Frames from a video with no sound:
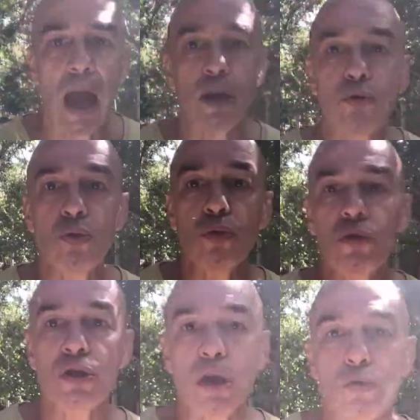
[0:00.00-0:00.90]
à
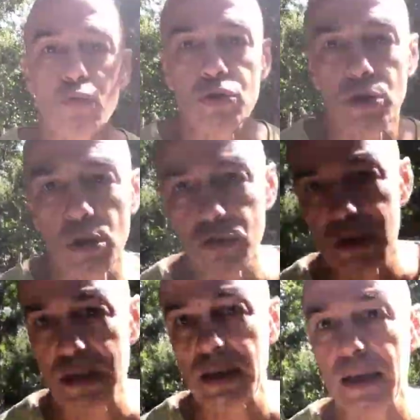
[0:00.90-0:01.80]
introdução dos grãos
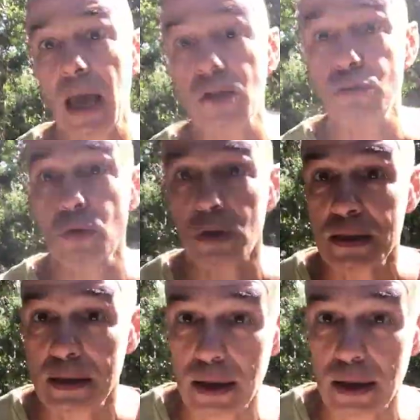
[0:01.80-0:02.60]
de cereais no nosso